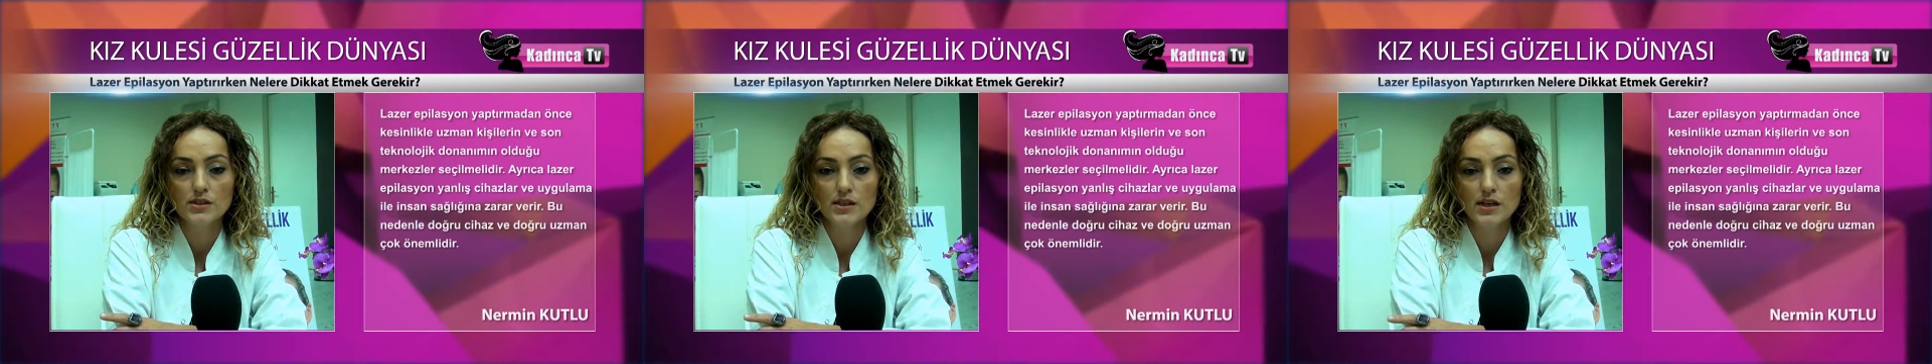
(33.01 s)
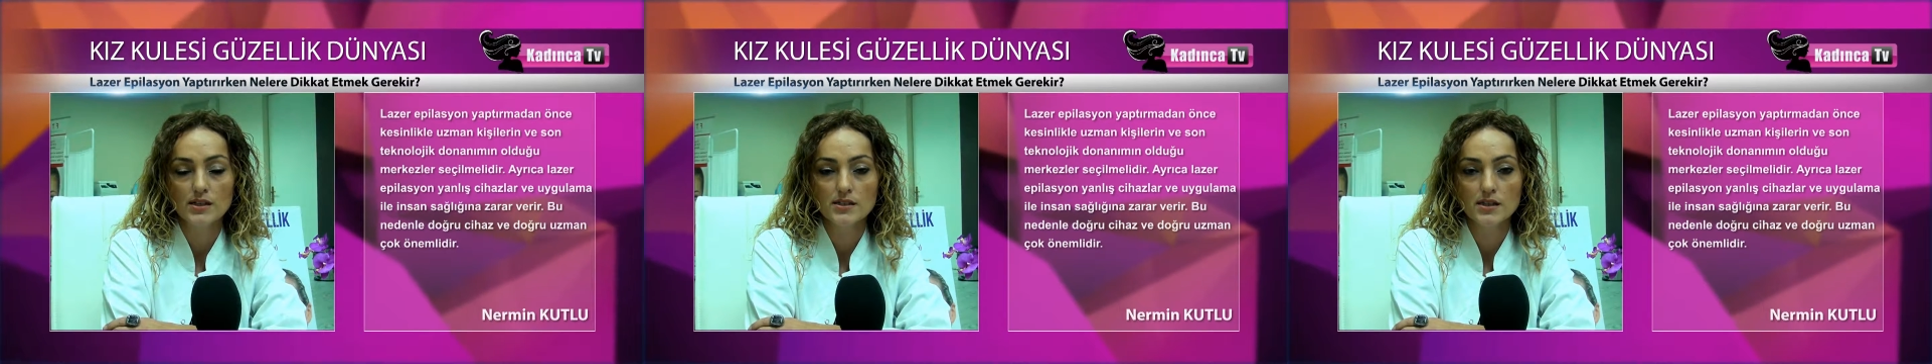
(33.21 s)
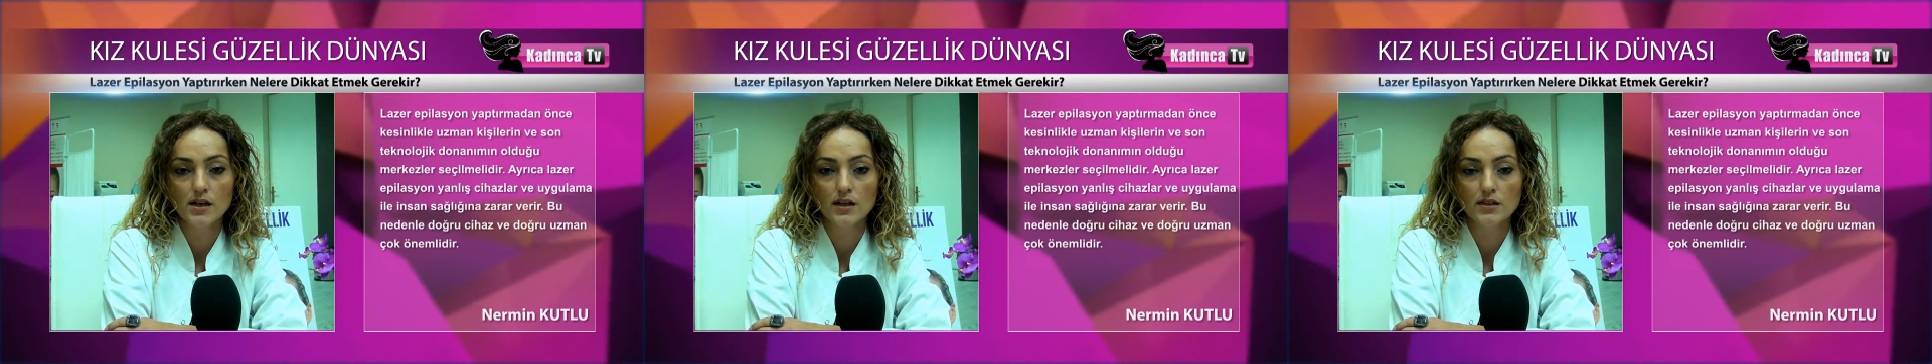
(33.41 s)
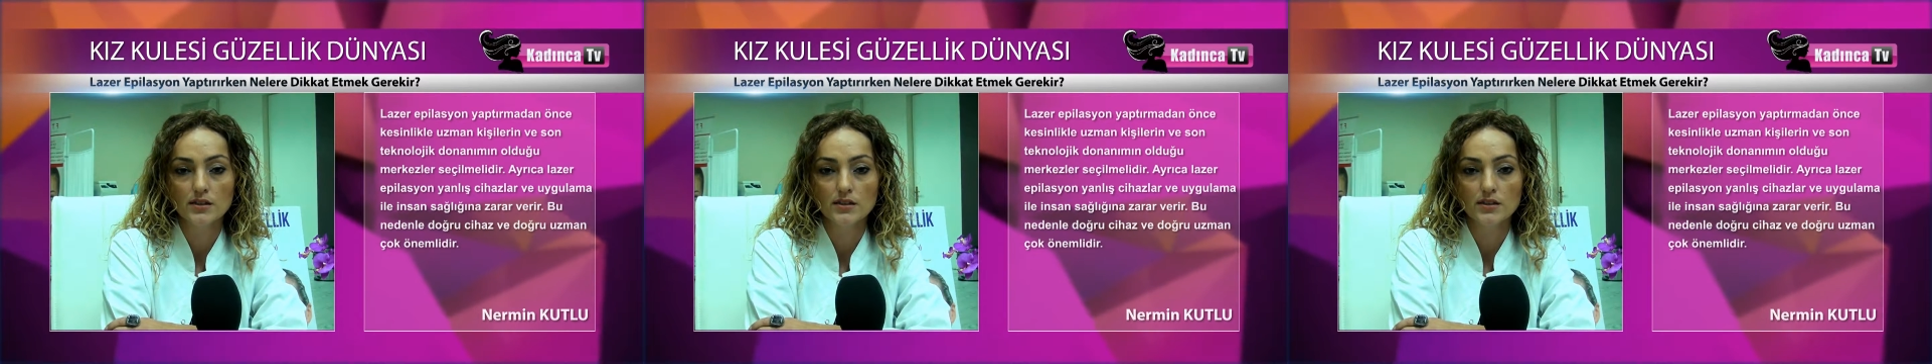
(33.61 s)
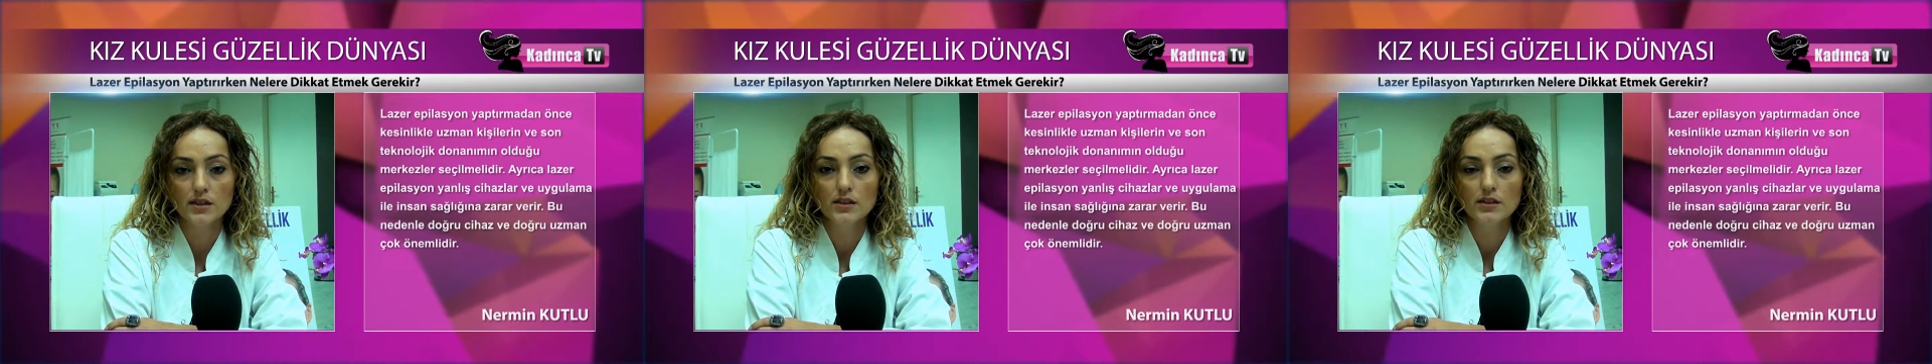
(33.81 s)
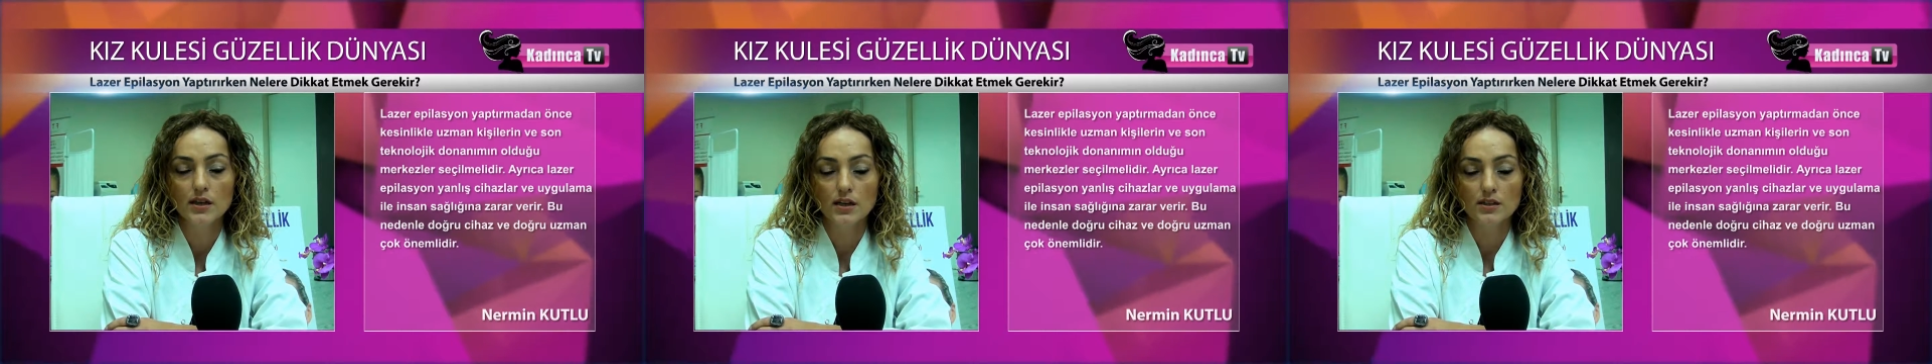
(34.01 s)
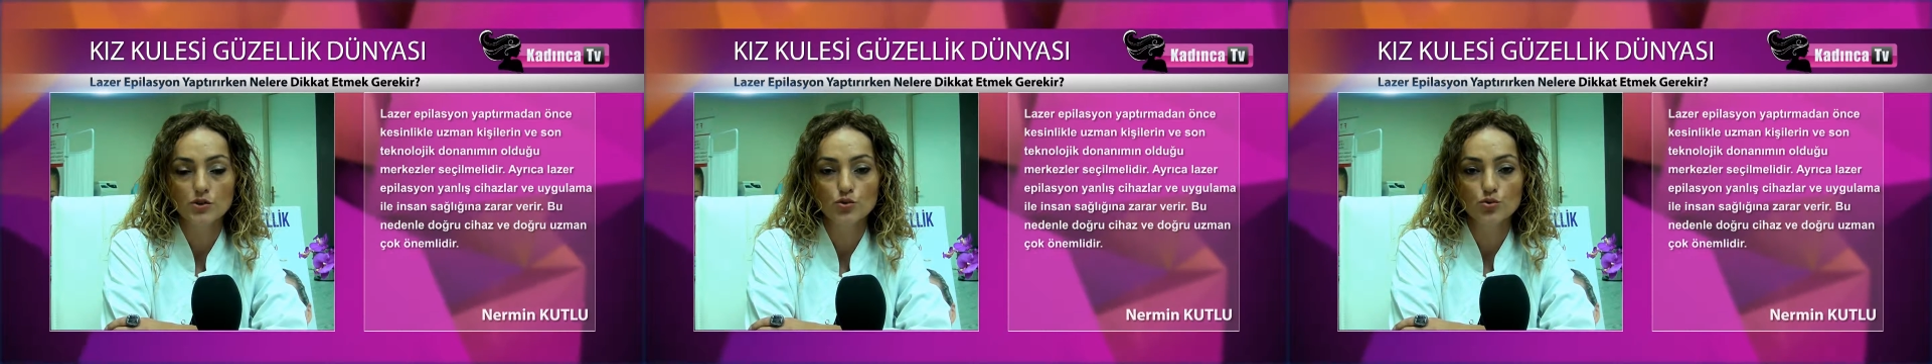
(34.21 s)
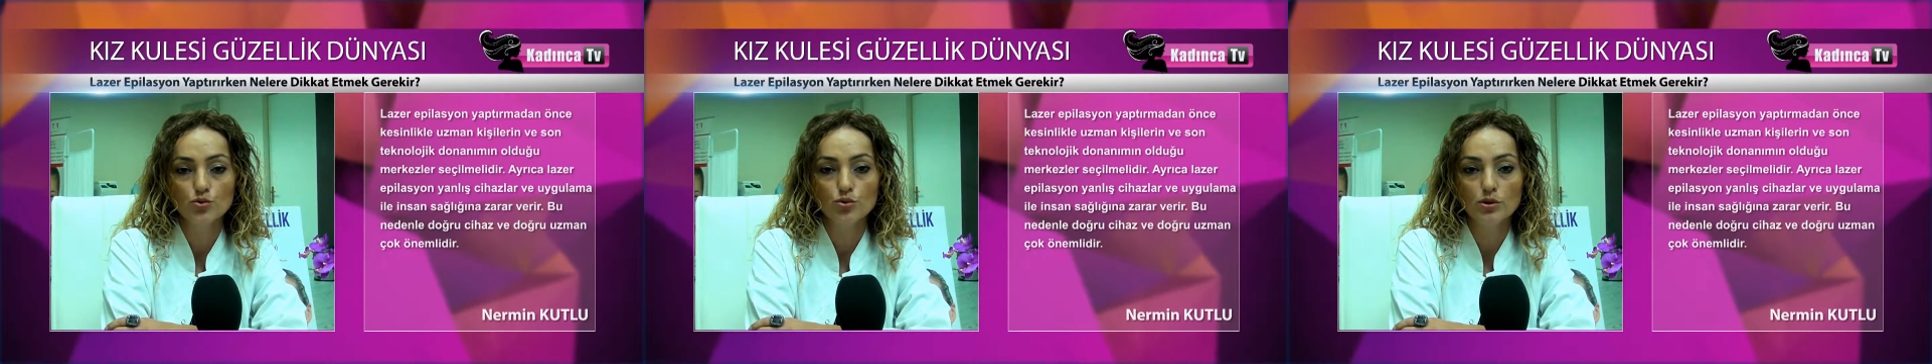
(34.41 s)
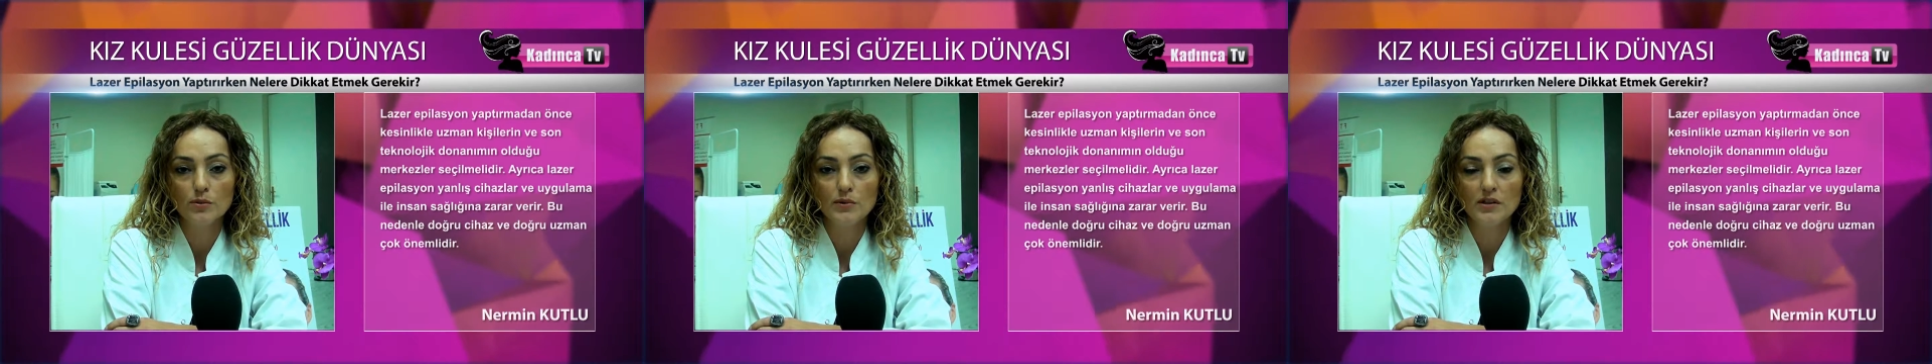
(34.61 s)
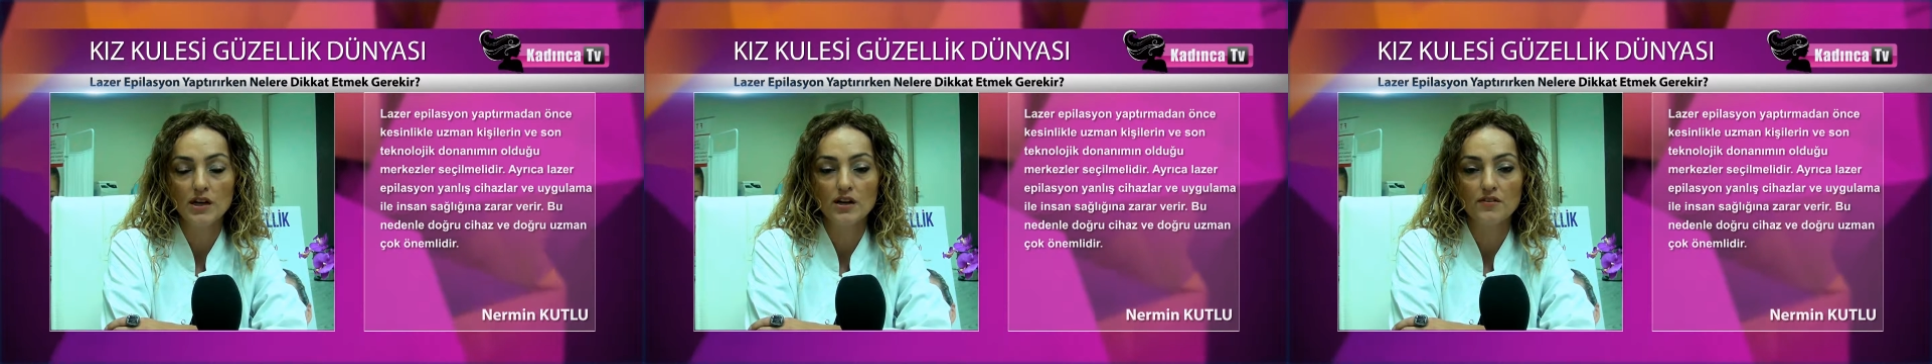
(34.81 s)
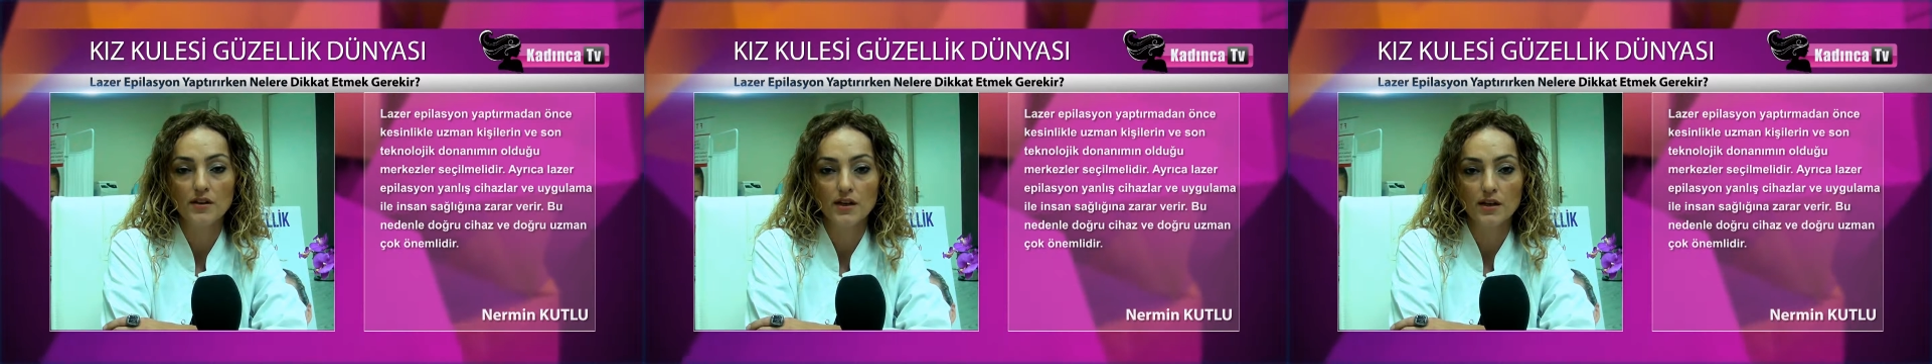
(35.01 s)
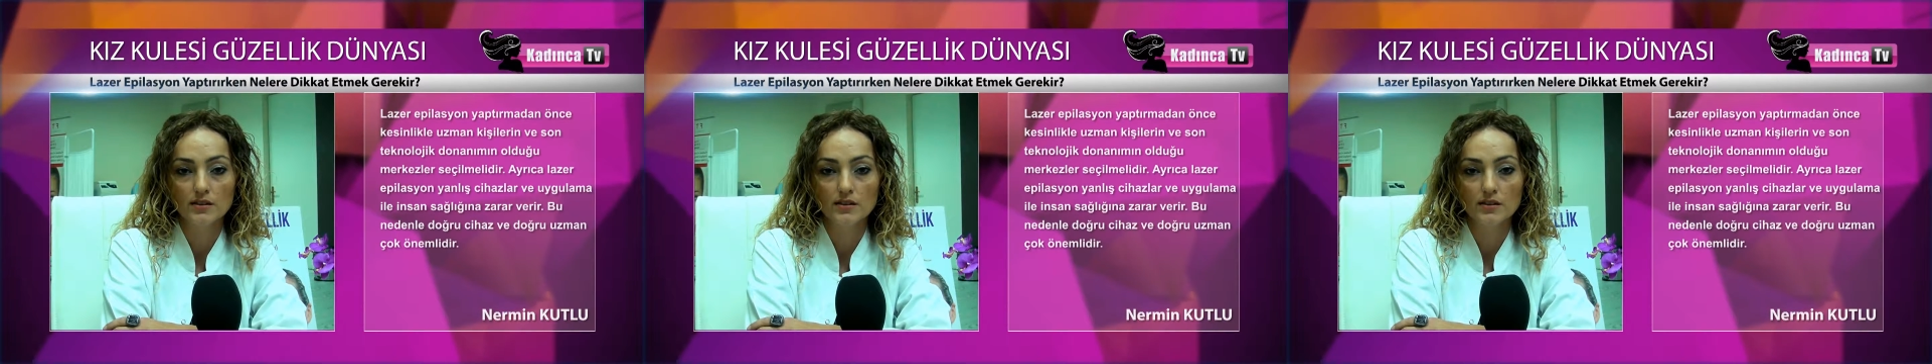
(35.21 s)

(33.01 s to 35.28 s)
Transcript: insan sağlığına yanlış uygulamalar ve